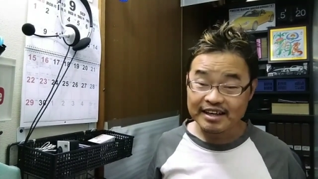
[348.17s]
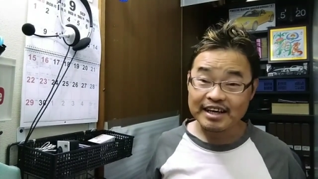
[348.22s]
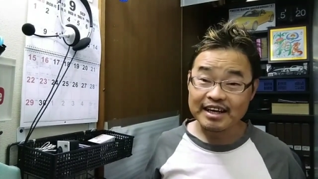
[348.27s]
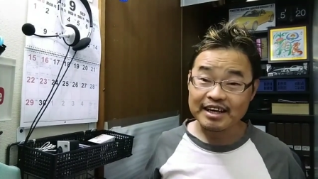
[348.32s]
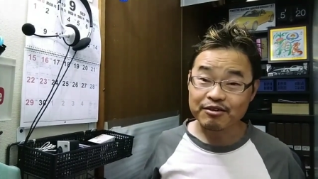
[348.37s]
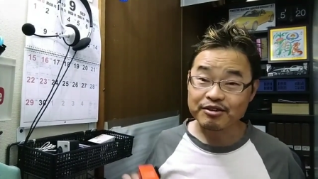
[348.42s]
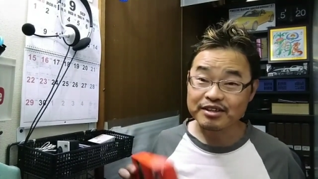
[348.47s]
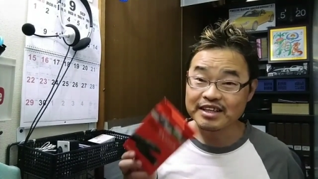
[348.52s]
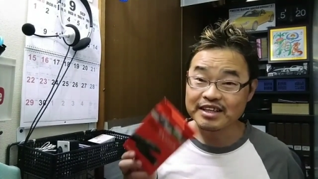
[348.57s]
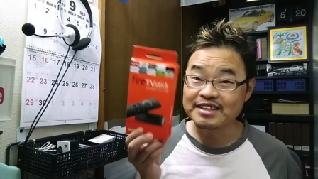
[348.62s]

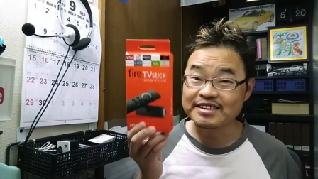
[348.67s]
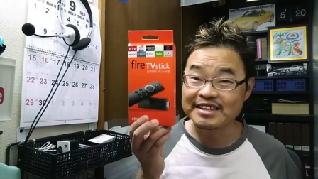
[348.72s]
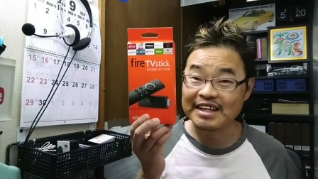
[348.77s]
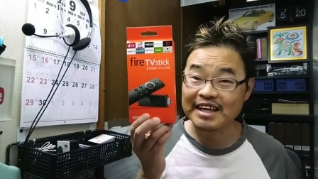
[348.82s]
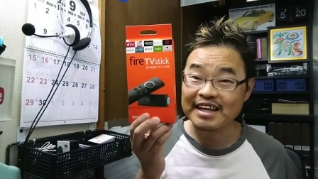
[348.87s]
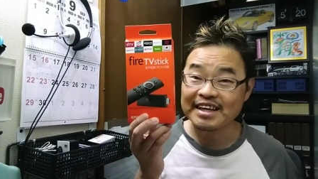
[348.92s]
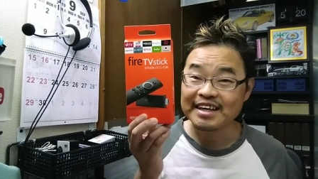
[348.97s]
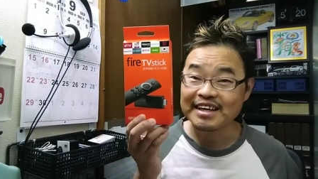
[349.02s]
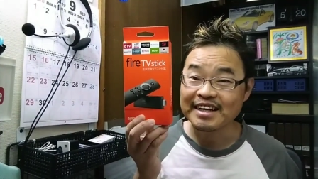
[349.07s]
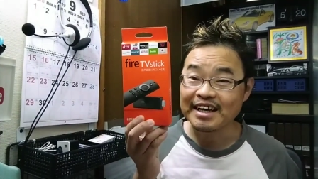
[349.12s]
えこれです
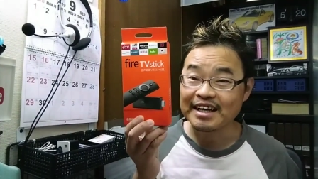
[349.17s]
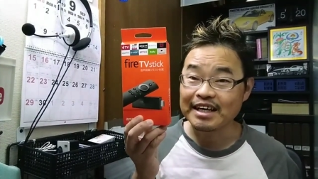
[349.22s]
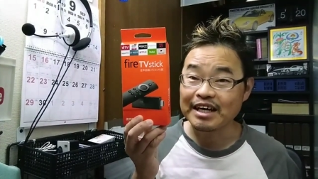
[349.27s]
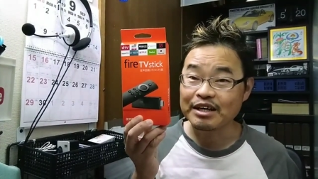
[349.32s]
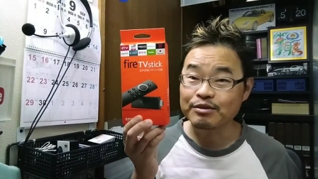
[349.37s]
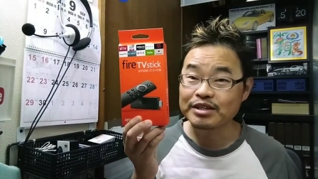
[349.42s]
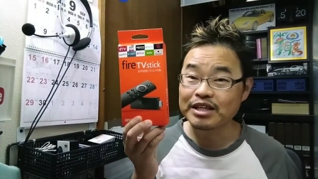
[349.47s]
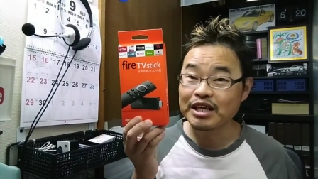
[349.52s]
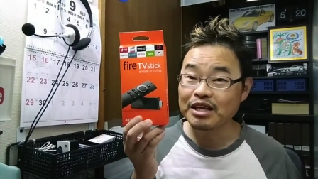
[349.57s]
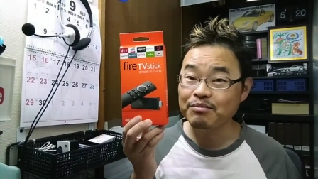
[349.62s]
ね。はい、あ
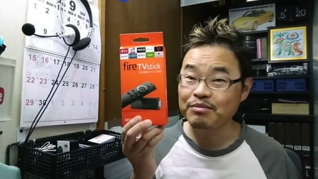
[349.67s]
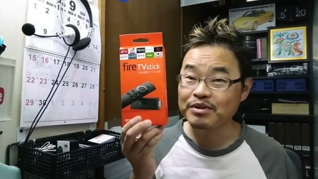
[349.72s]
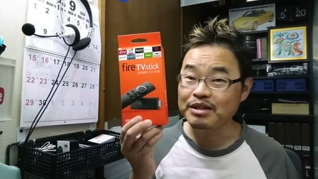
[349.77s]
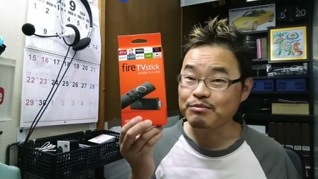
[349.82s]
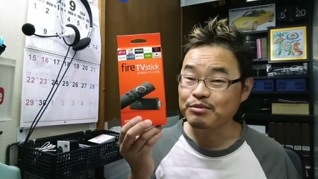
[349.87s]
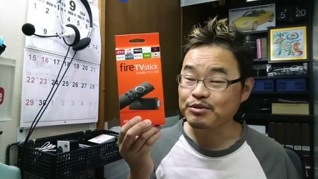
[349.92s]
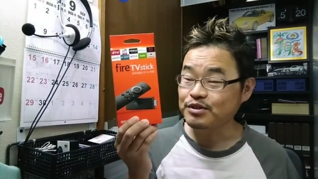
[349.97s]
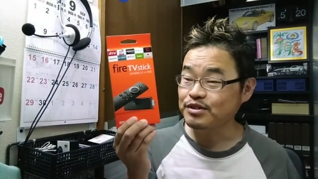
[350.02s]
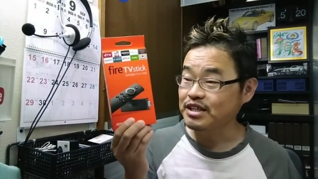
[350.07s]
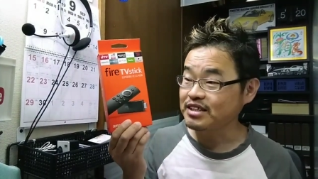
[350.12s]
の、テレビ
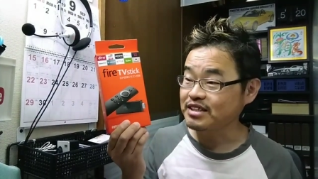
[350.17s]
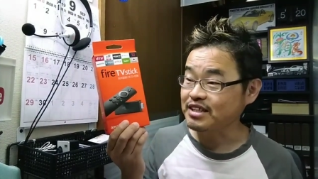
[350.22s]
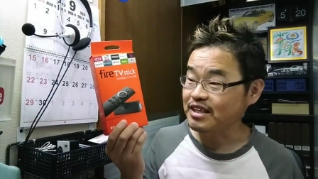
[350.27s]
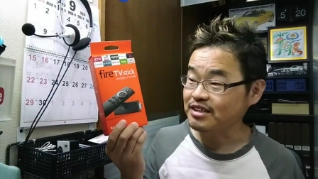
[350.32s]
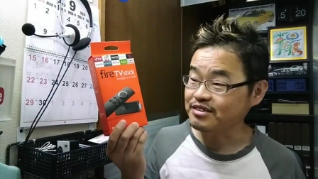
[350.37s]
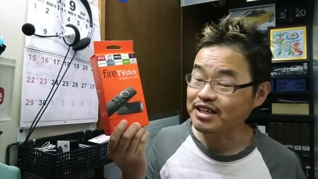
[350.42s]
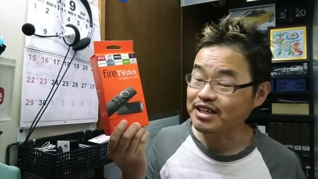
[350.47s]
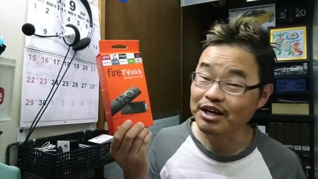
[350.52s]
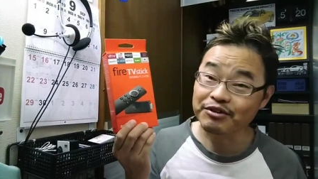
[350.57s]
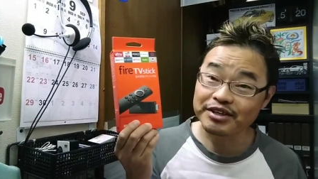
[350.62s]
にぶっ刺して
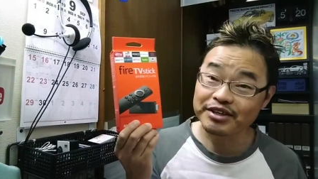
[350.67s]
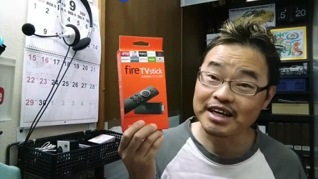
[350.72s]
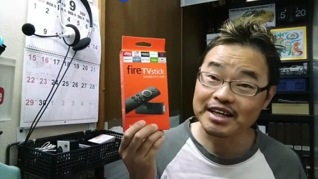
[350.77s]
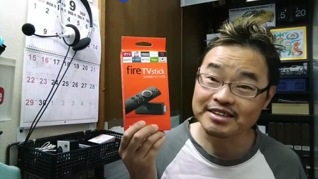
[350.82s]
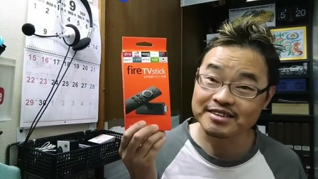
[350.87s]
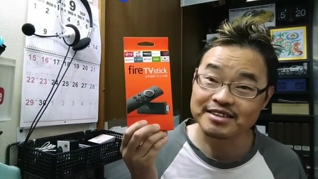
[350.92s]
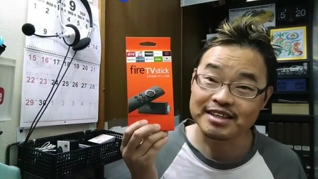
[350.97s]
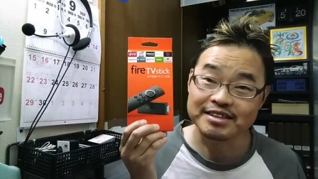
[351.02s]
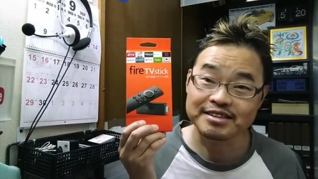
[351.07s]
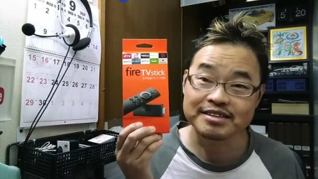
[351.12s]
使う
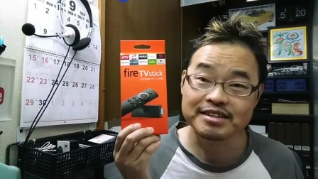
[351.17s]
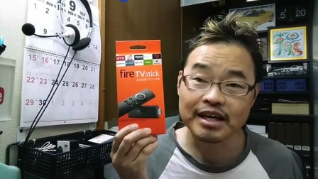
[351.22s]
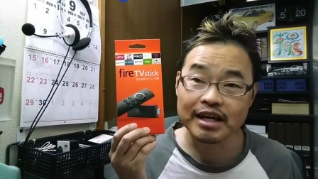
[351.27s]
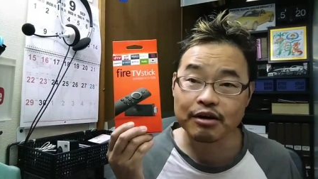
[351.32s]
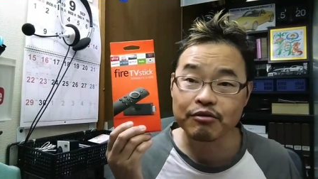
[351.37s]
やつです。